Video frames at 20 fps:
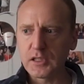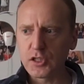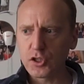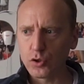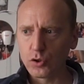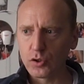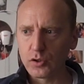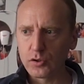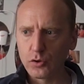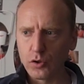
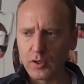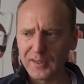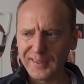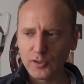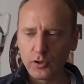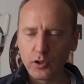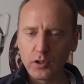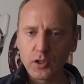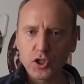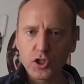что,
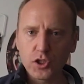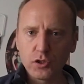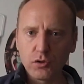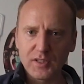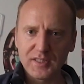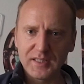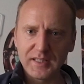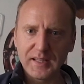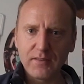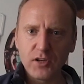долго
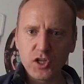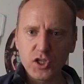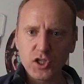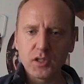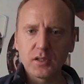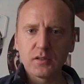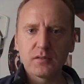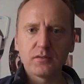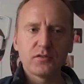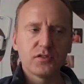шторы
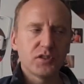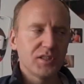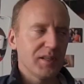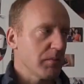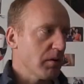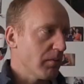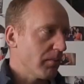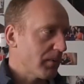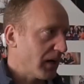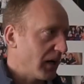занавешены, все
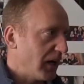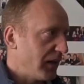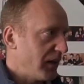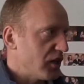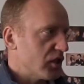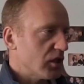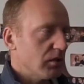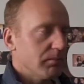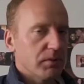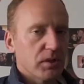мимо
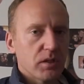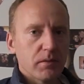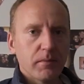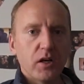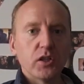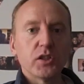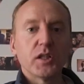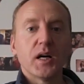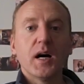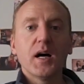проходящие
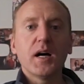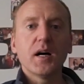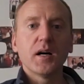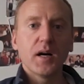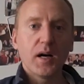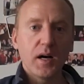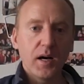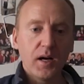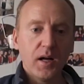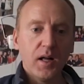понимают.
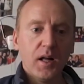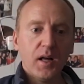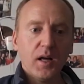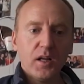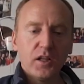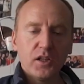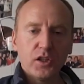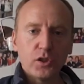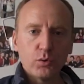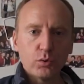Ага,
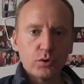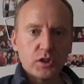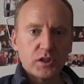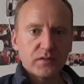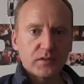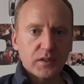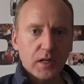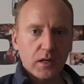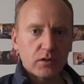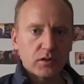идут
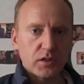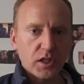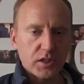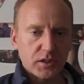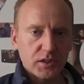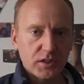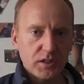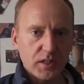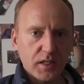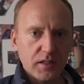здесь второй,
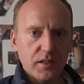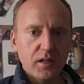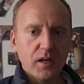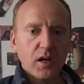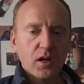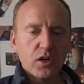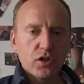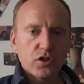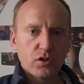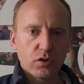третий день,
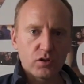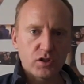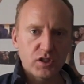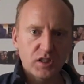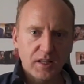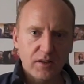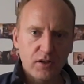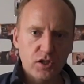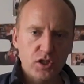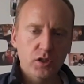что
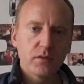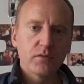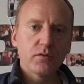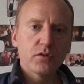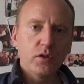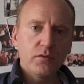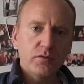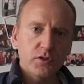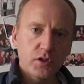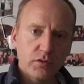занавешено,
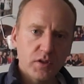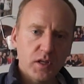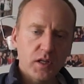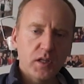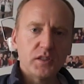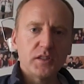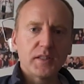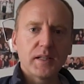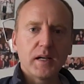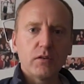все, все
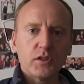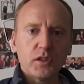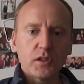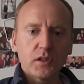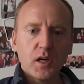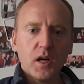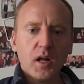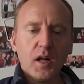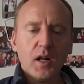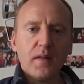уехали, никого
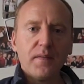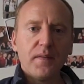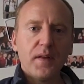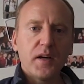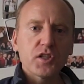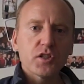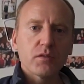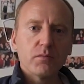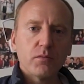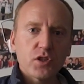нет.
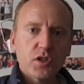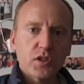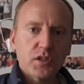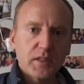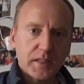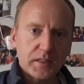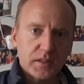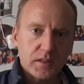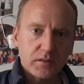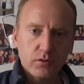Значит, можно
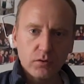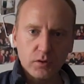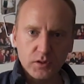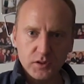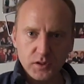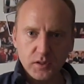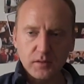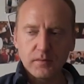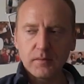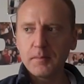зайти в
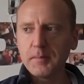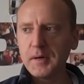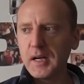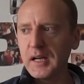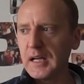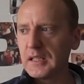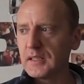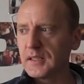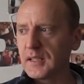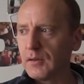гости,
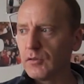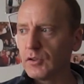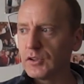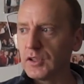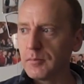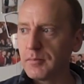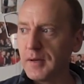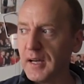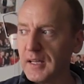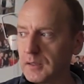пока никого
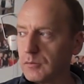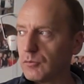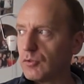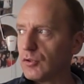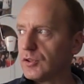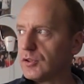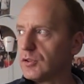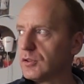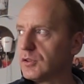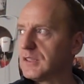нет.
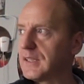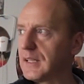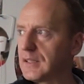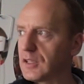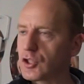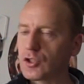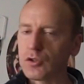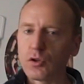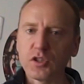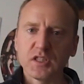Поэтому э, не
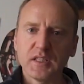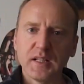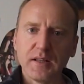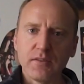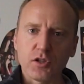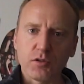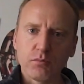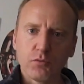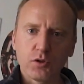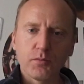надо шторы
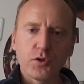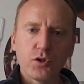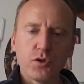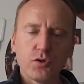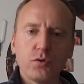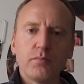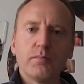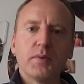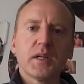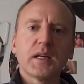занавешивать. Может быть,
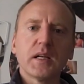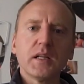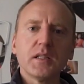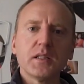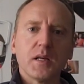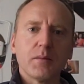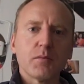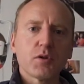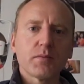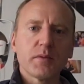чуть-чуть
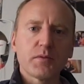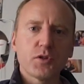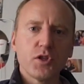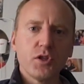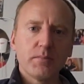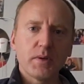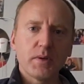прикрытие, а может быть, вообще не